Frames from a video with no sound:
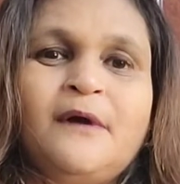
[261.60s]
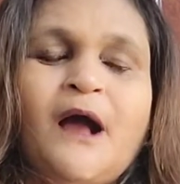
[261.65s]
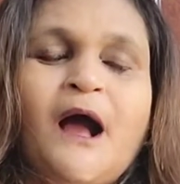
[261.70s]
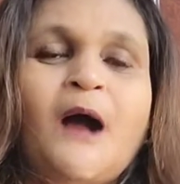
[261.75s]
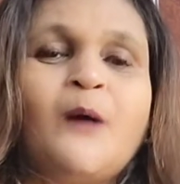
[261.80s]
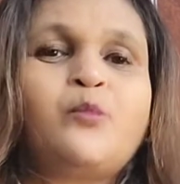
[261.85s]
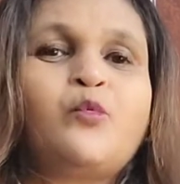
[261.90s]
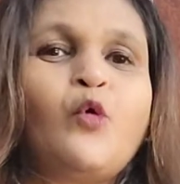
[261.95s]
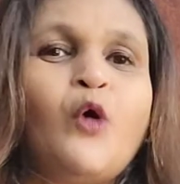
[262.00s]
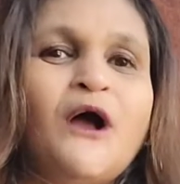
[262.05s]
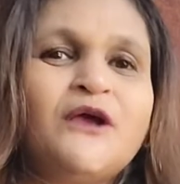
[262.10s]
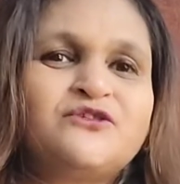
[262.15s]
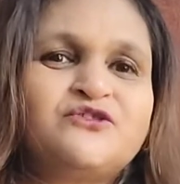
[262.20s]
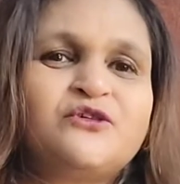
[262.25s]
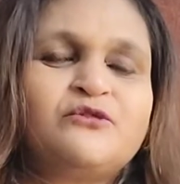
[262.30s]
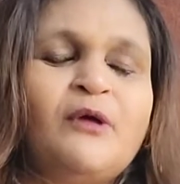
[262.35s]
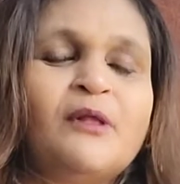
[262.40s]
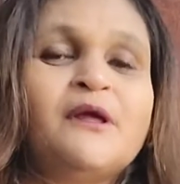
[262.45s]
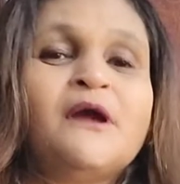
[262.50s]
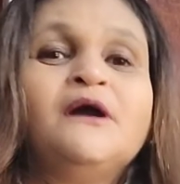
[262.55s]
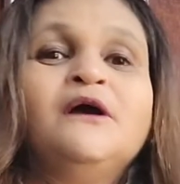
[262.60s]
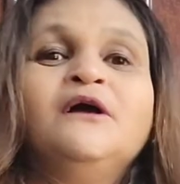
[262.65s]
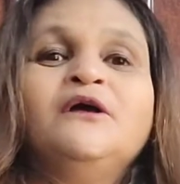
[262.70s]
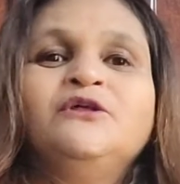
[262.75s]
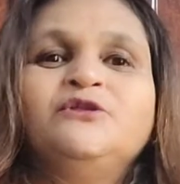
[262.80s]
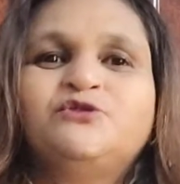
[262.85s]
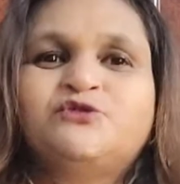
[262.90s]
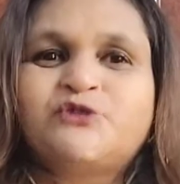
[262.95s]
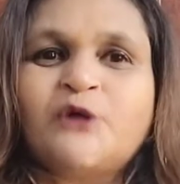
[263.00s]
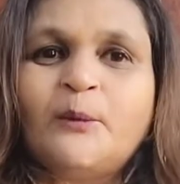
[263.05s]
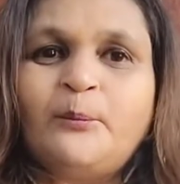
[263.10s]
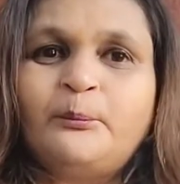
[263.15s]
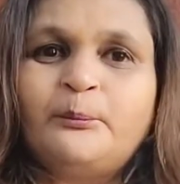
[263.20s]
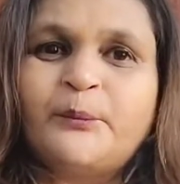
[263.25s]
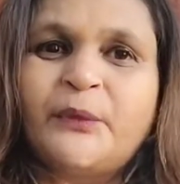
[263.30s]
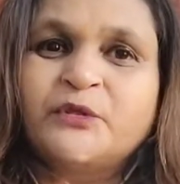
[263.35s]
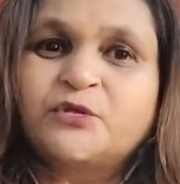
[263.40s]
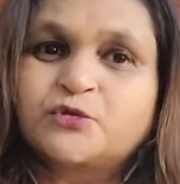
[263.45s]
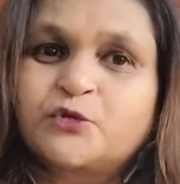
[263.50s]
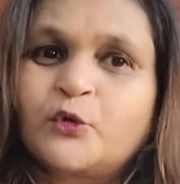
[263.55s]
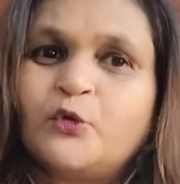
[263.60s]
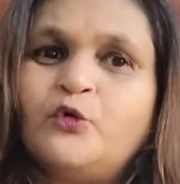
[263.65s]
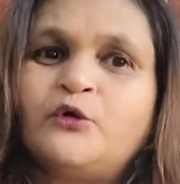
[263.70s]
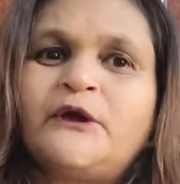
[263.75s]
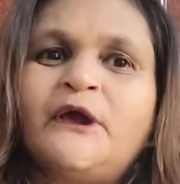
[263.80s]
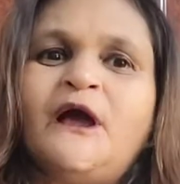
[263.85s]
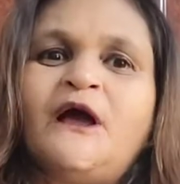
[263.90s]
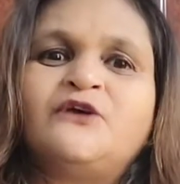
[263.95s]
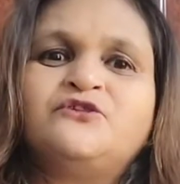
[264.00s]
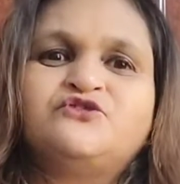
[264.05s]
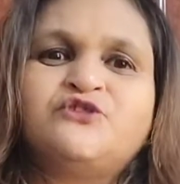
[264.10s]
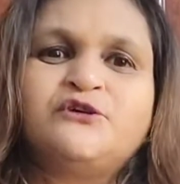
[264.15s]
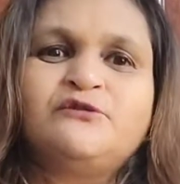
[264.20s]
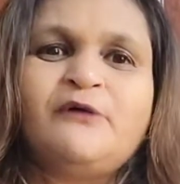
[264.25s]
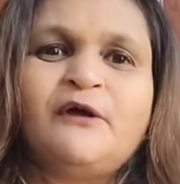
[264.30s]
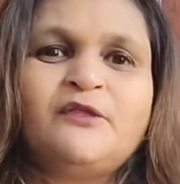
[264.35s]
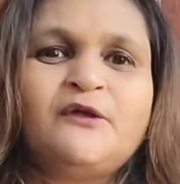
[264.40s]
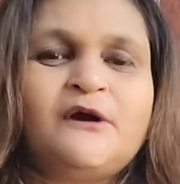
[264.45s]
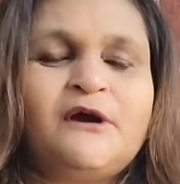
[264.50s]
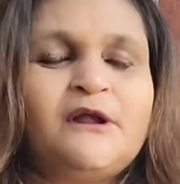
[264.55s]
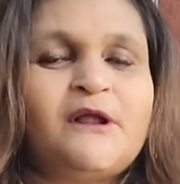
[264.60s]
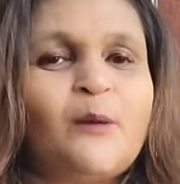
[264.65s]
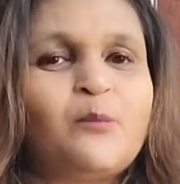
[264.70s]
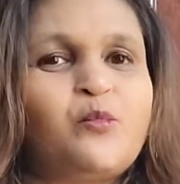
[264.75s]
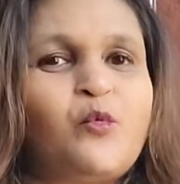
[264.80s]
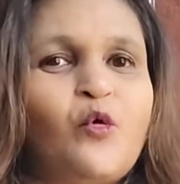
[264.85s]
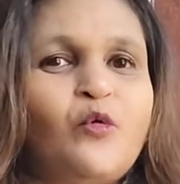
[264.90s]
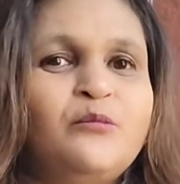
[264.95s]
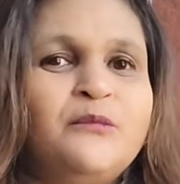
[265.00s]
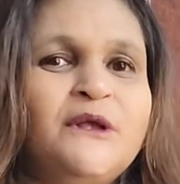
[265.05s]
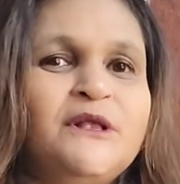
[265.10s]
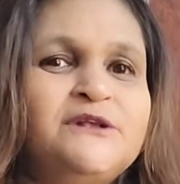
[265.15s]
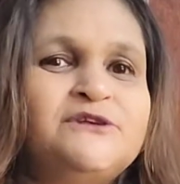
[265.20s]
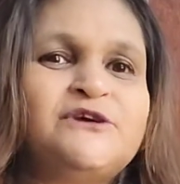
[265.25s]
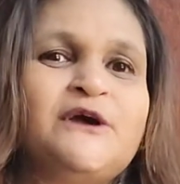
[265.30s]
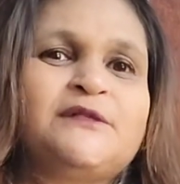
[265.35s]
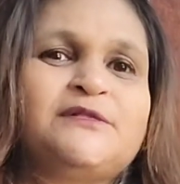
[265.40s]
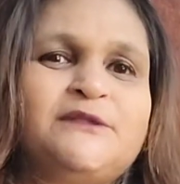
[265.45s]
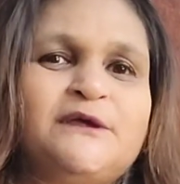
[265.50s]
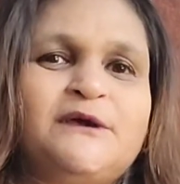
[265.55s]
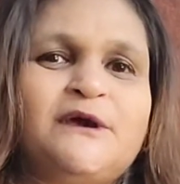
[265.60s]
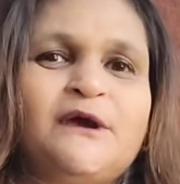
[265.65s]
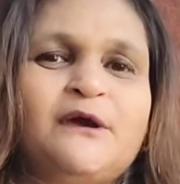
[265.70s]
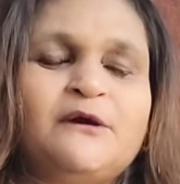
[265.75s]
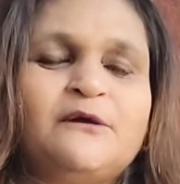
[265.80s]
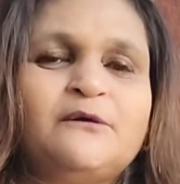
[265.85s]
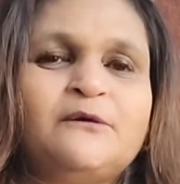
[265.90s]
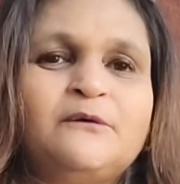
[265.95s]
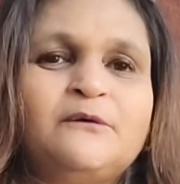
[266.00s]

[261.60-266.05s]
आपको आशीर्वाद जब पितरों के आशीर्वाद अगर आपको मिल जाते हैं